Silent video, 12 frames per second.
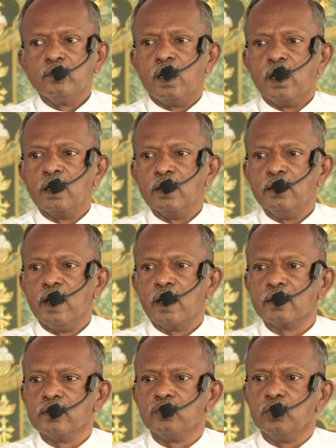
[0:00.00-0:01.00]
மாலை
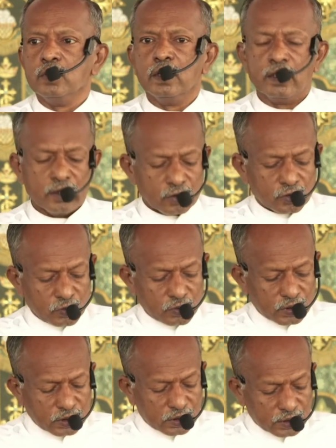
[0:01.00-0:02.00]
தியான கூடுகையின்
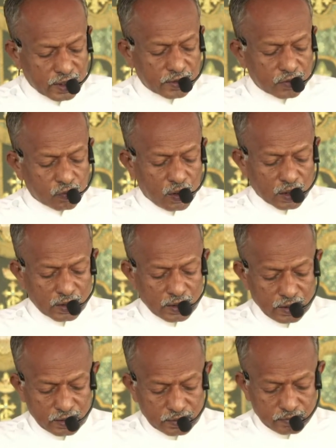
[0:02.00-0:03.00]
தோக்கத்திற்கு ஏதுவாக
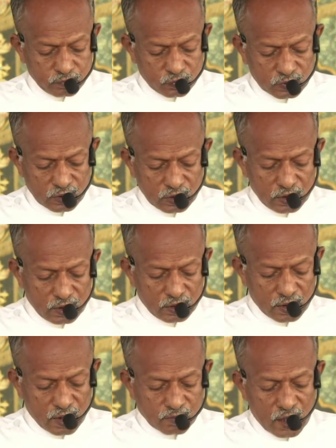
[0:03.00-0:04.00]

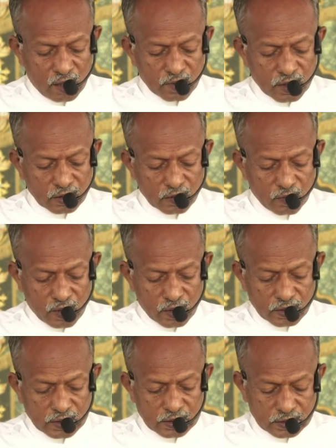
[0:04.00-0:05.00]
நாம்
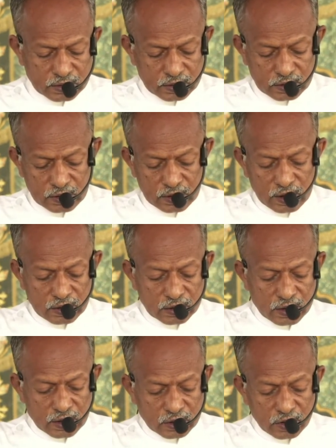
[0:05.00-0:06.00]
அமர்ந்தவாறு
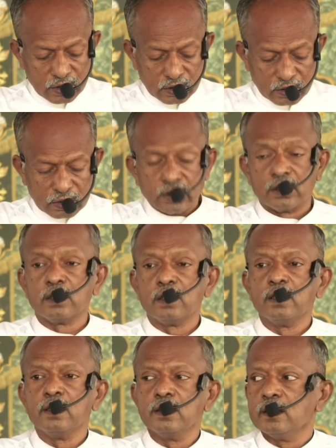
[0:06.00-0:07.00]
இருக்கும் இடத்திலிருந்து
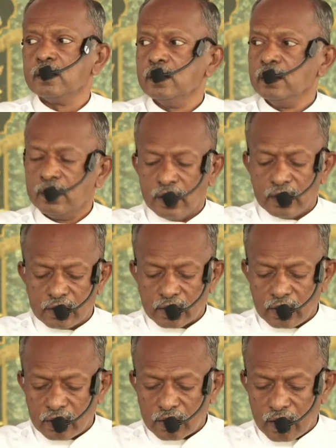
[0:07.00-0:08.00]

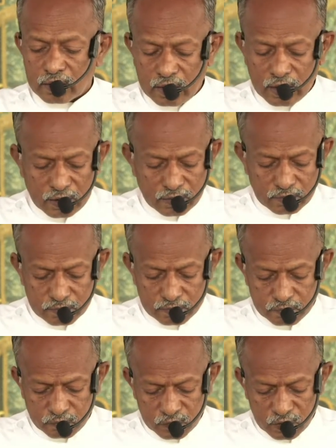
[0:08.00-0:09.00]
கீர்த்தனை நான்கின்
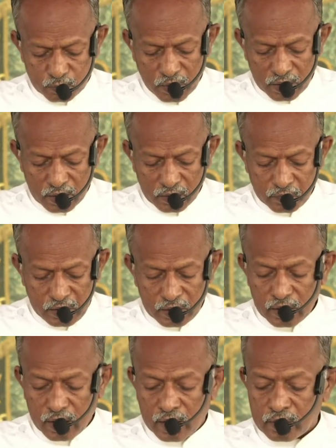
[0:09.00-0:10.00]
பல்லவி
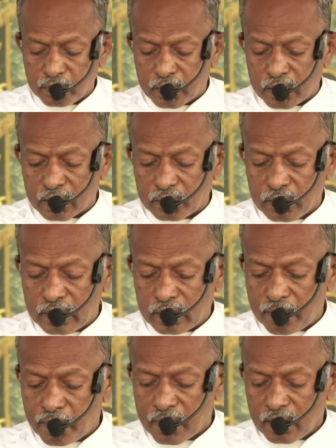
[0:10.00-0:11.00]
அணுப்பல்லவி
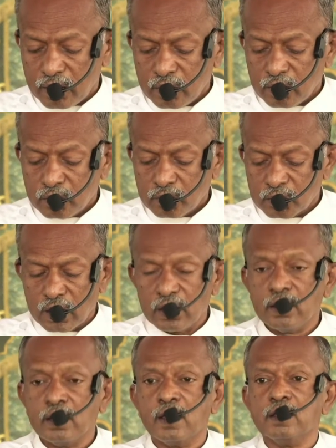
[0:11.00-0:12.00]
முதல்
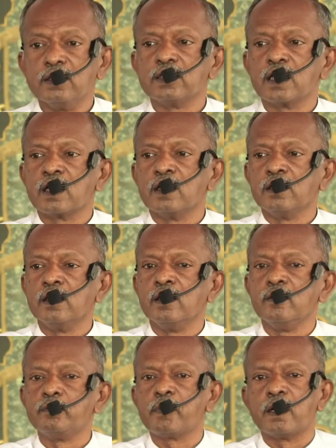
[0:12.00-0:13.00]
இரண்டு
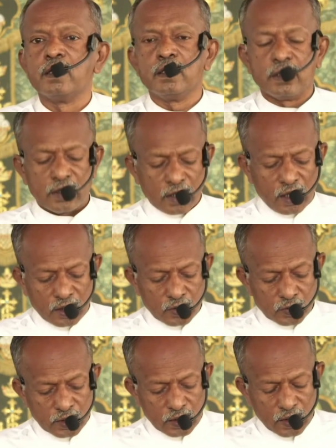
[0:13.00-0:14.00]
சரணங்களை பாடி
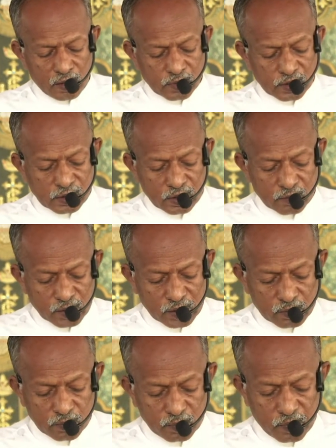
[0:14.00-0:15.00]
ஆண்டுடைய நாமத்தை
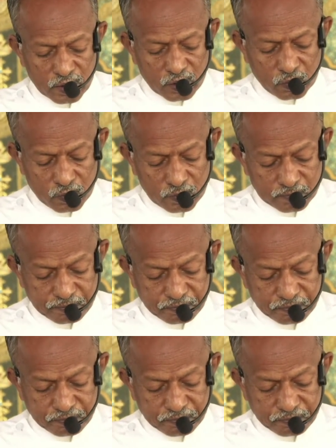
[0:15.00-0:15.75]
மகிமைப்படுத்துவோம்